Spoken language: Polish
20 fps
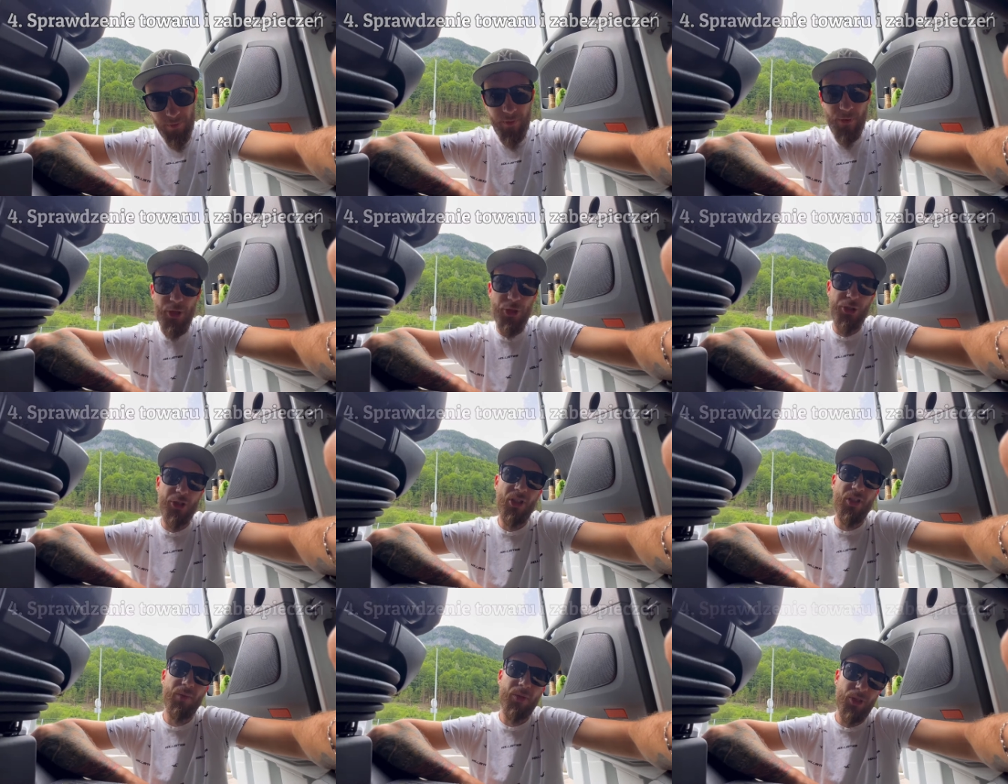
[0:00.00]
czy
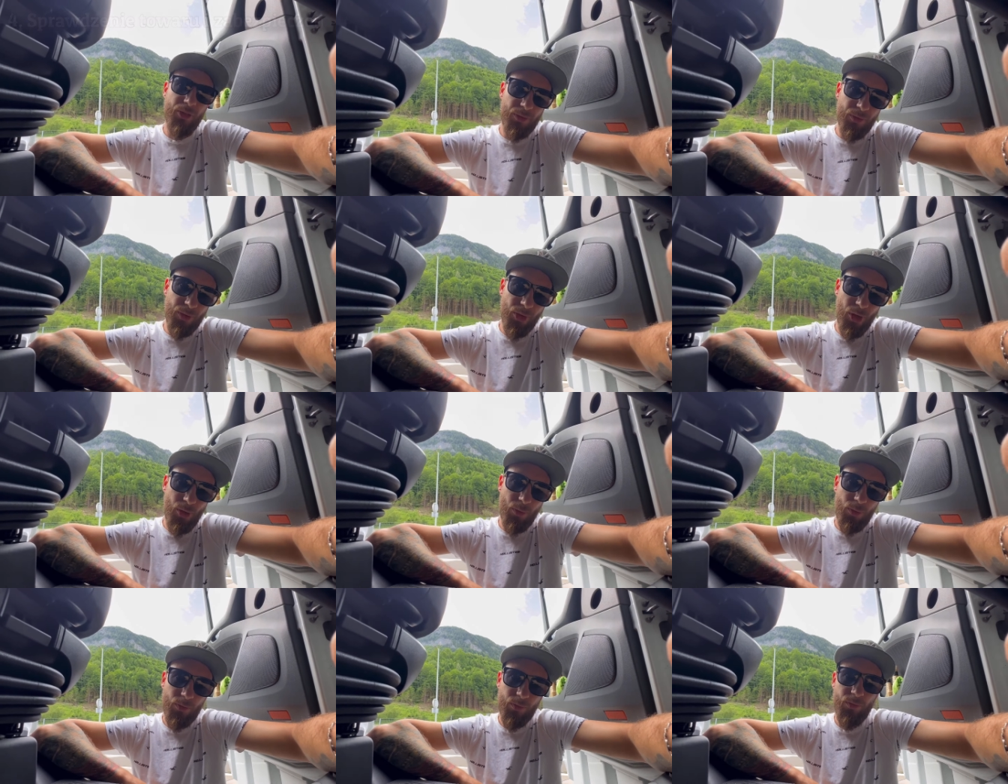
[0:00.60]
się nie
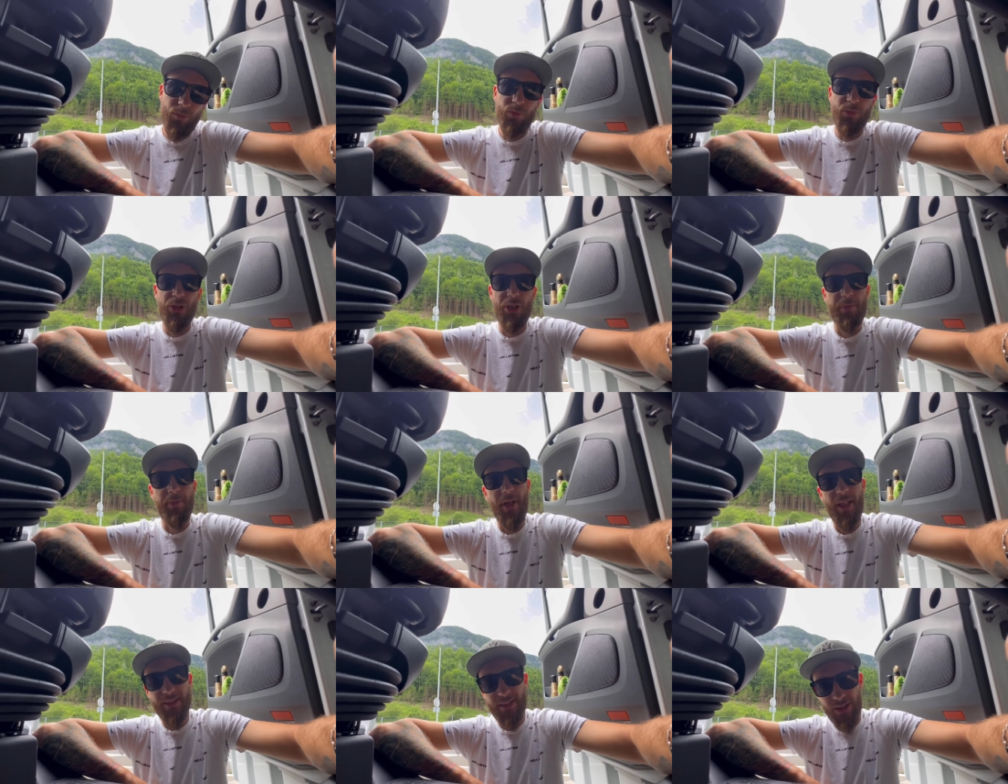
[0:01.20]
przesunął, czy
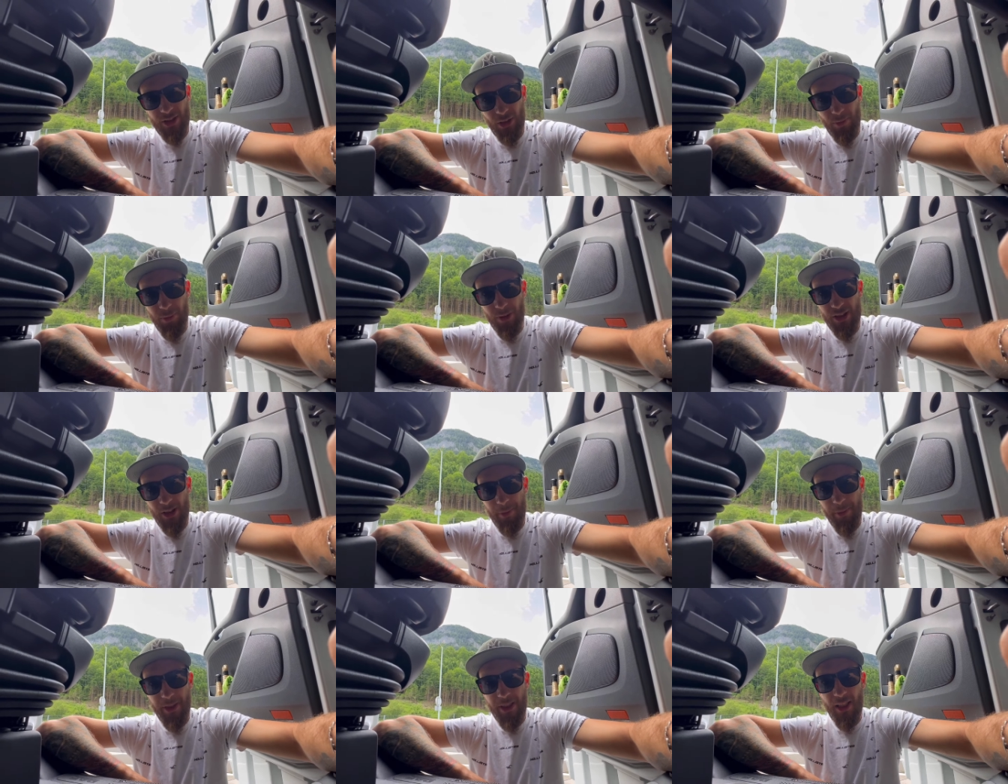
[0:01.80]
pasy są
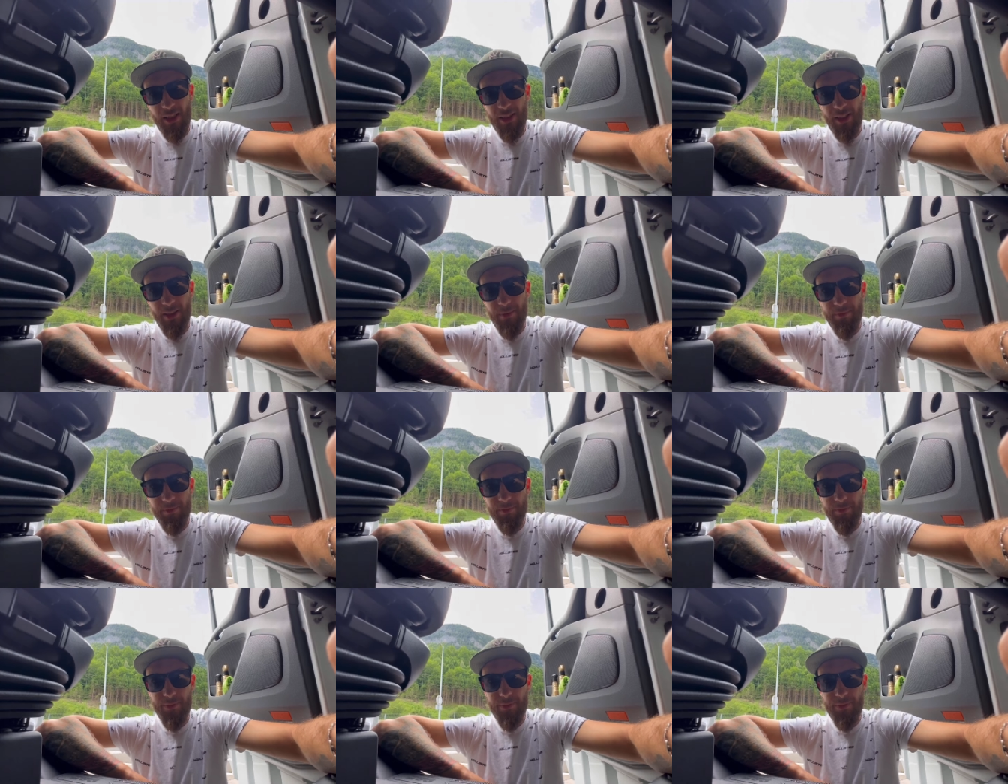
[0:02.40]
pozapinane,